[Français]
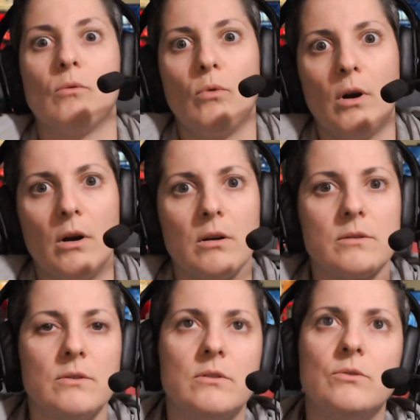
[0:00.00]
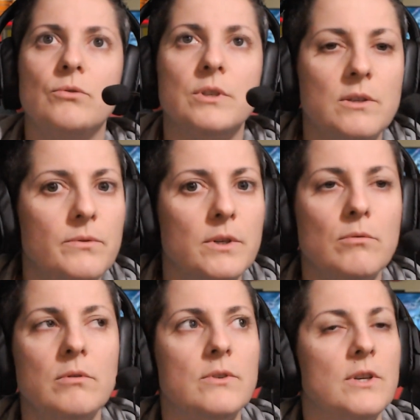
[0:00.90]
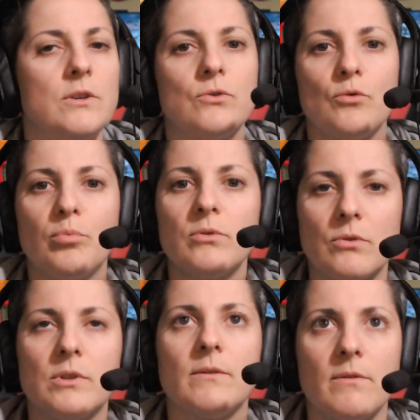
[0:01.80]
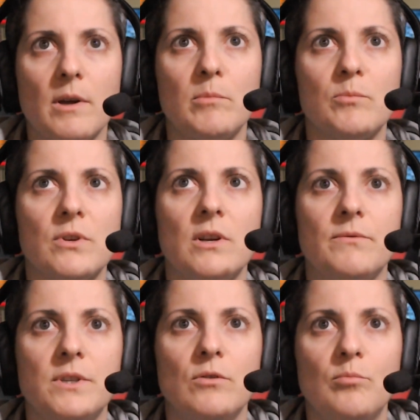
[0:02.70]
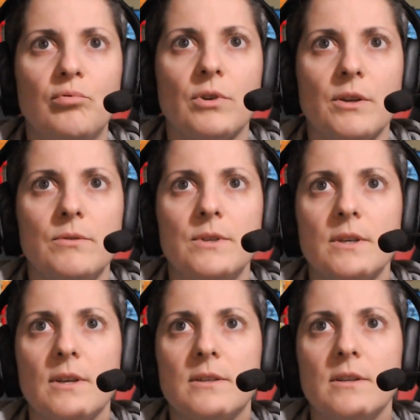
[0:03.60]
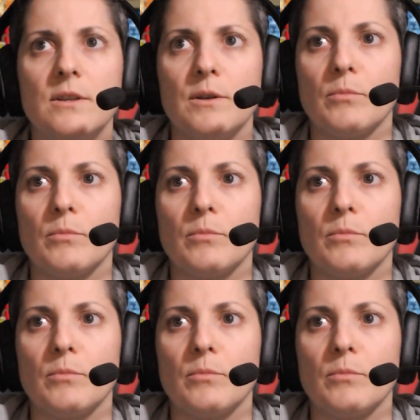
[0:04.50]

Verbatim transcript: Waouh, c'était d'une difficulté. Je pense que tu avais vraiment besoin de la vidéo pour réussir cette énigme.